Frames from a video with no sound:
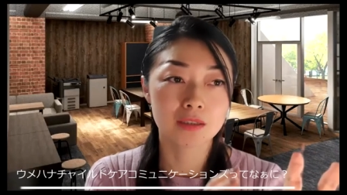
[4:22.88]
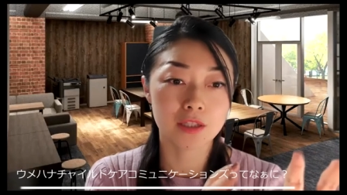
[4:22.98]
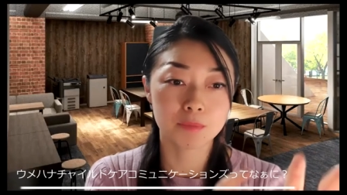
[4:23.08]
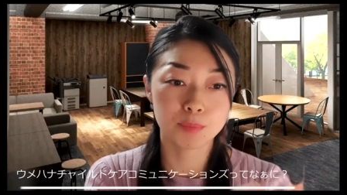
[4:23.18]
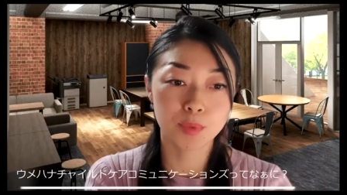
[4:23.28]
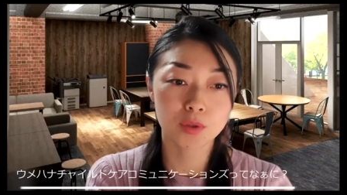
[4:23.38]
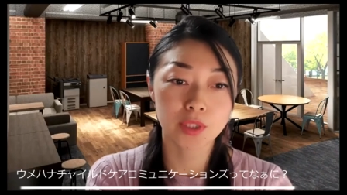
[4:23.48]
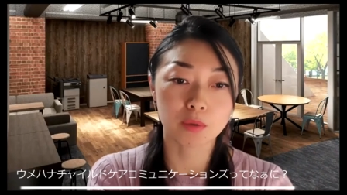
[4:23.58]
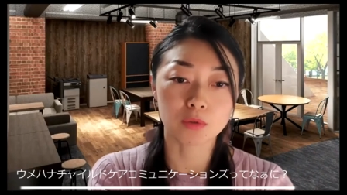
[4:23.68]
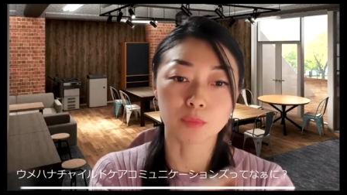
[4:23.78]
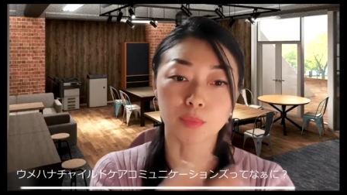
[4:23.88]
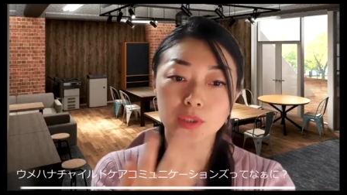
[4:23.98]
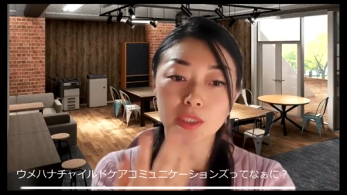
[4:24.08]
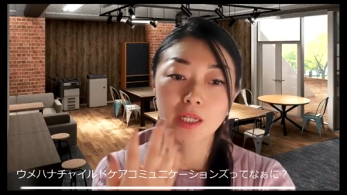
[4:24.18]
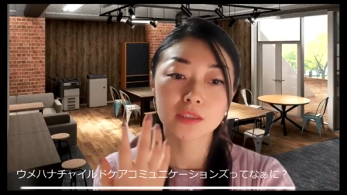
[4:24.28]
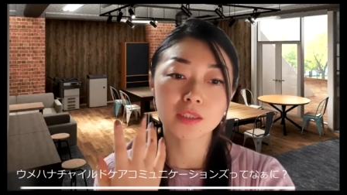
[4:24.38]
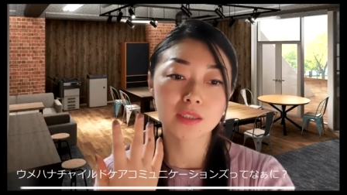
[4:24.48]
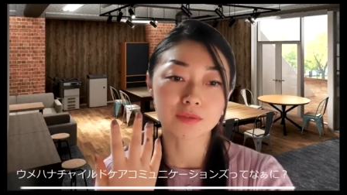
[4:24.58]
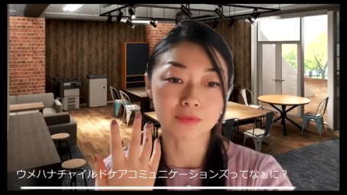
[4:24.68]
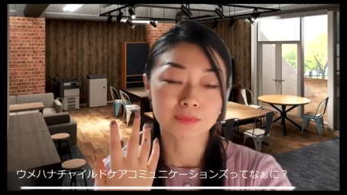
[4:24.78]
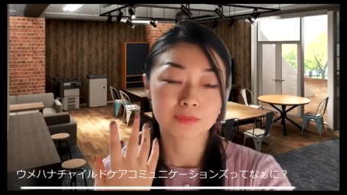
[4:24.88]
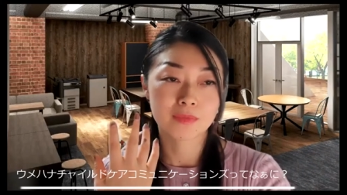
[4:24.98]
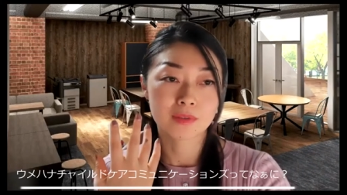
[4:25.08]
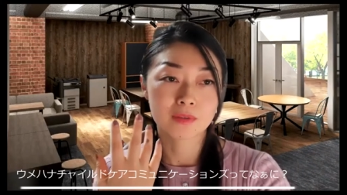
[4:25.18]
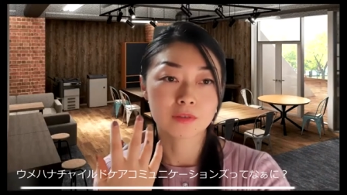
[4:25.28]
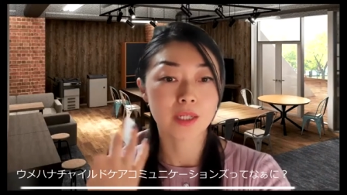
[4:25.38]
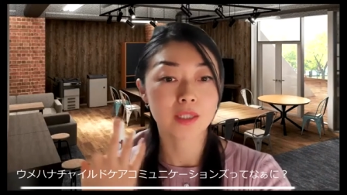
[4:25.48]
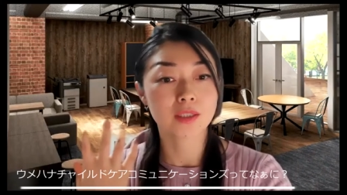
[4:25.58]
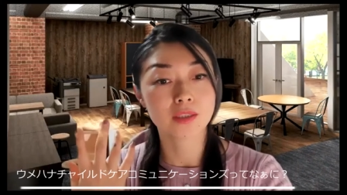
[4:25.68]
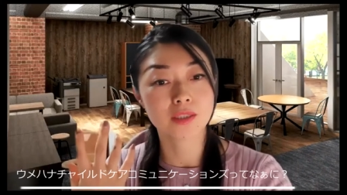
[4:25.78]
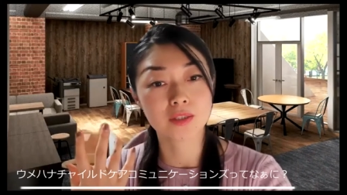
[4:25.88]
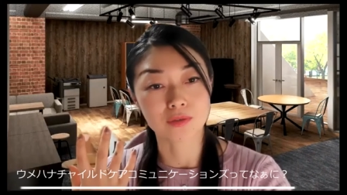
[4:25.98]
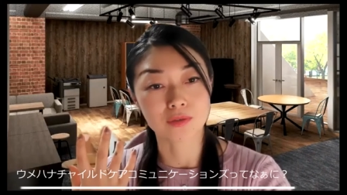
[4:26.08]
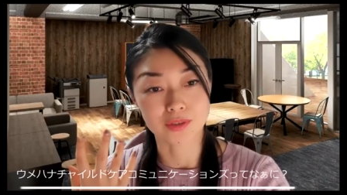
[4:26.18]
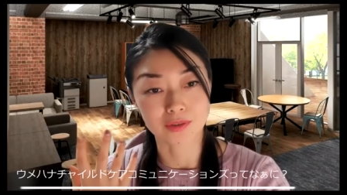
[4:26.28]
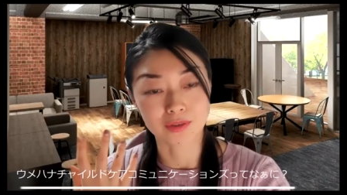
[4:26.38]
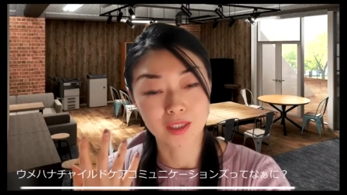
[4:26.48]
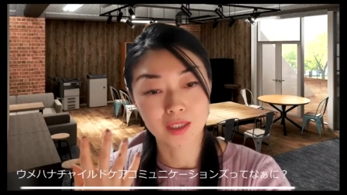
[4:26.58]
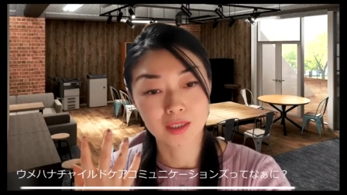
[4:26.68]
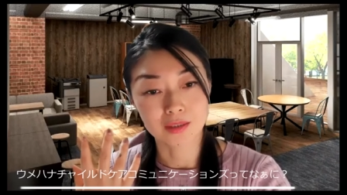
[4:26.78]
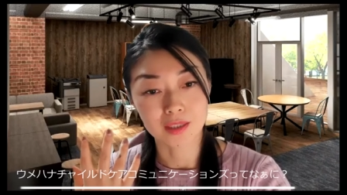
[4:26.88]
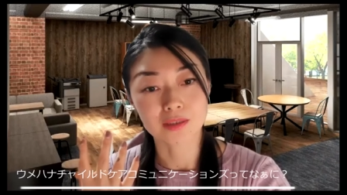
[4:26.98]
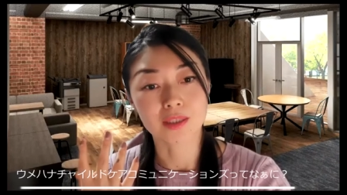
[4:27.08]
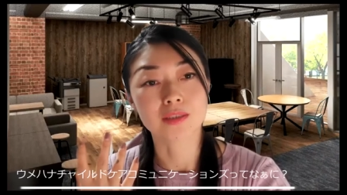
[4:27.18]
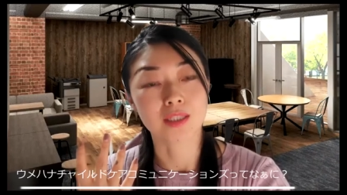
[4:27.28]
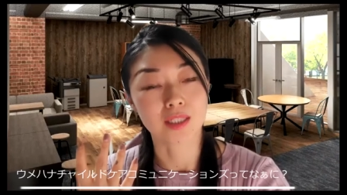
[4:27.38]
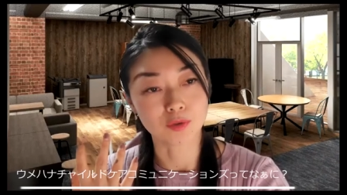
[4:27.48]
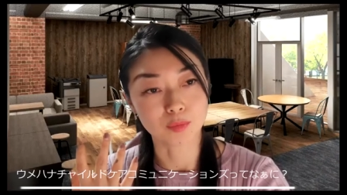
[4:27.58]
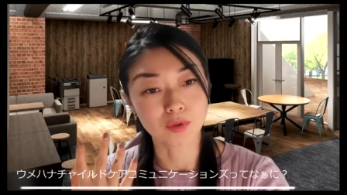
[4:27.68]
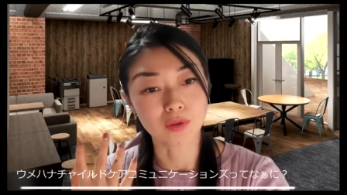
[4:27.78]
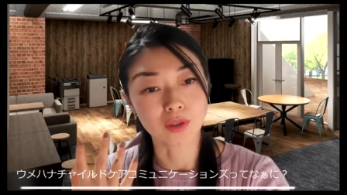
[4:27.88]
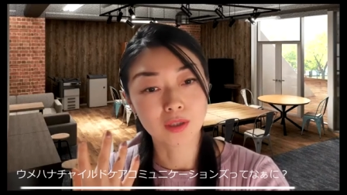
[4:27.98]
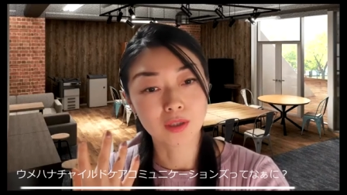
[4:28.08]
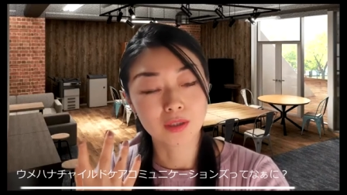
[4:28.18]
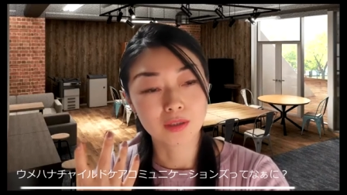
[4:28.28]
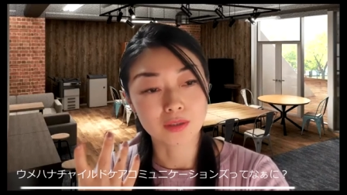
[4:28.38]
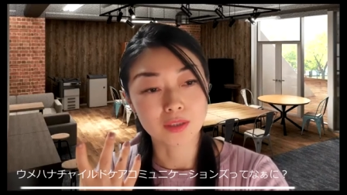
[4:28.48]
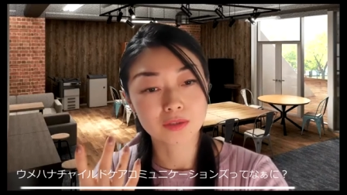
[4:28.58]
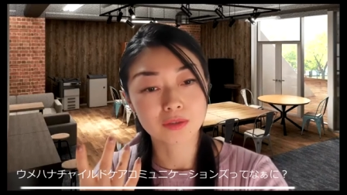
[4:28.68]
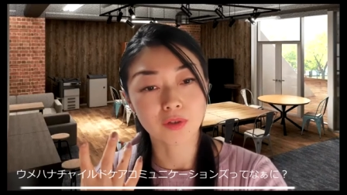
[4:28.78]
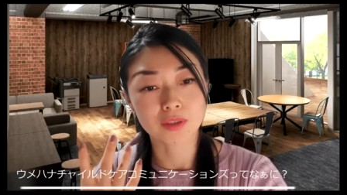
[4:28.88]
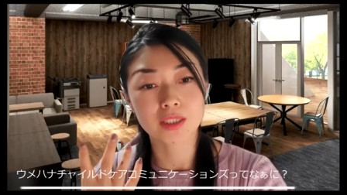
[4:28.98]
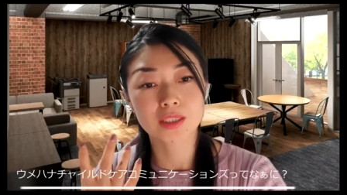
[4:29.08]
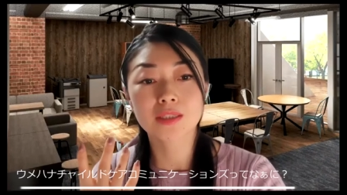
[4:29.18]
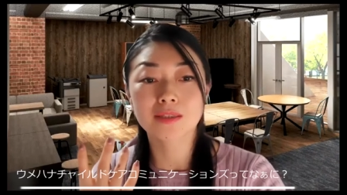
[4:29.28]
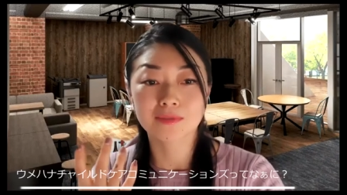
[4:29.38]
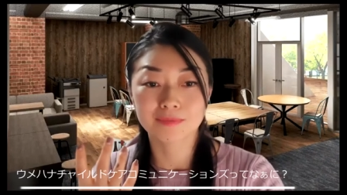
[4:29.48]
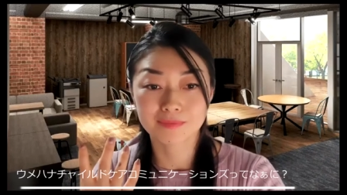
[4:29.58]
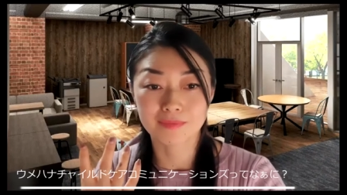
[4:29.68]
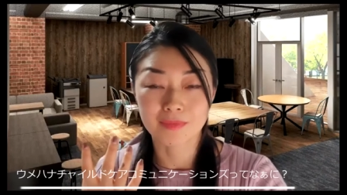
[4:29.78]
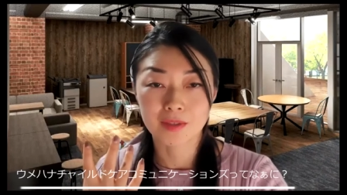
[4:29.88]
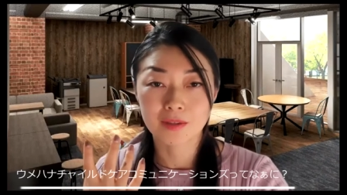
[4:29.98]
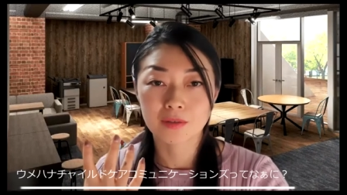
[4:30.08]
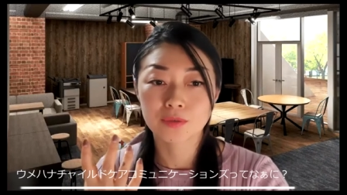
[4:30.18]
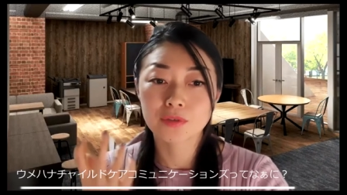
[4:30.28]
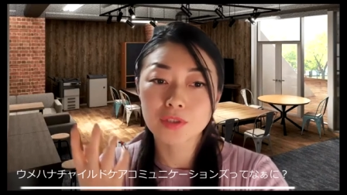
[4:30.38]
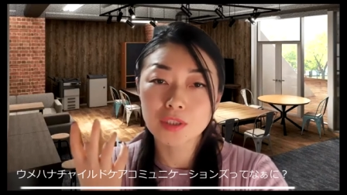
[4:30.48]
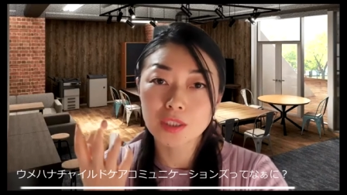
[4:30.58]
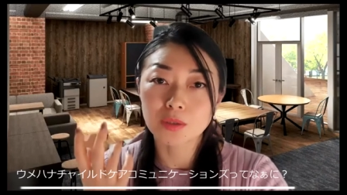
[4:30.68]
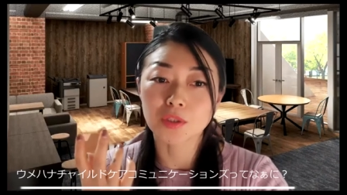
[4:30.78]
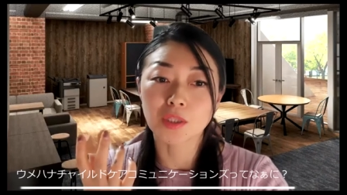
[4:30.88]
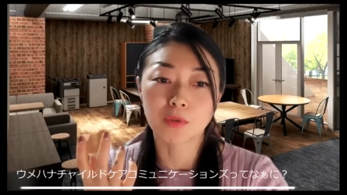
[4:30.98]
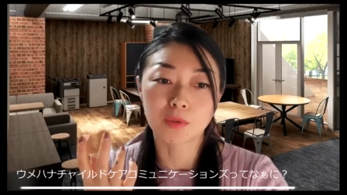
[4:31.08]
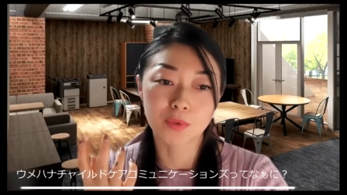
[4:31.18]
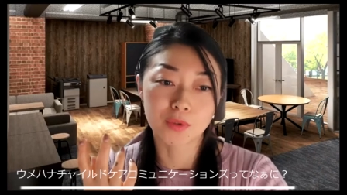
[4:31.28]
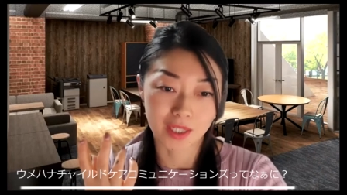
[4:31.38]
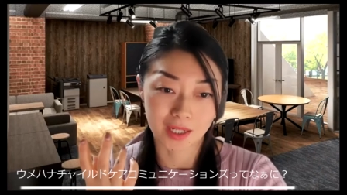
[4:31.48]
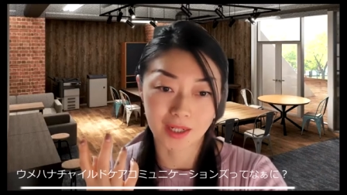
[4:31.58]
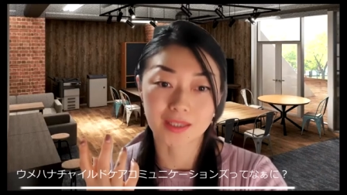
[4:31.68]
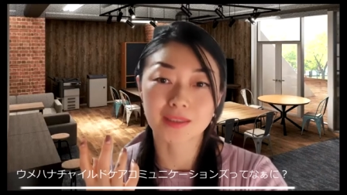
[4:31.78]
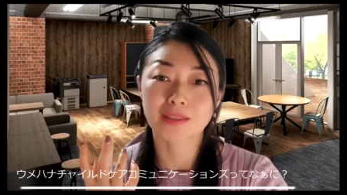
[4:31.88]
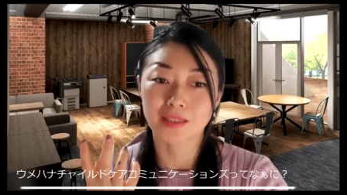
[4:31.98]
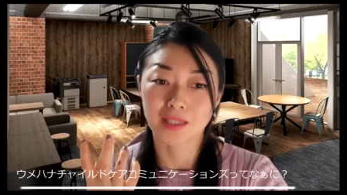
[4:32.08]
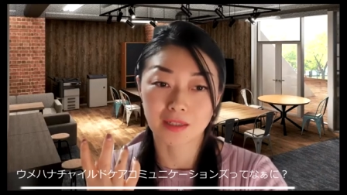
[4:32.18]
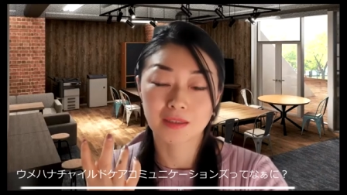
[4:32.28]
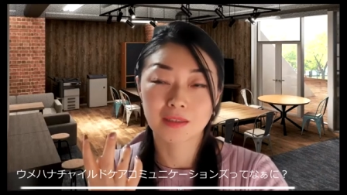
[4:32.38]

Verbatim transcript: で一方でこの母体になる梅花リレーションズなんですけれども実は私自身福祉にとても思いがあって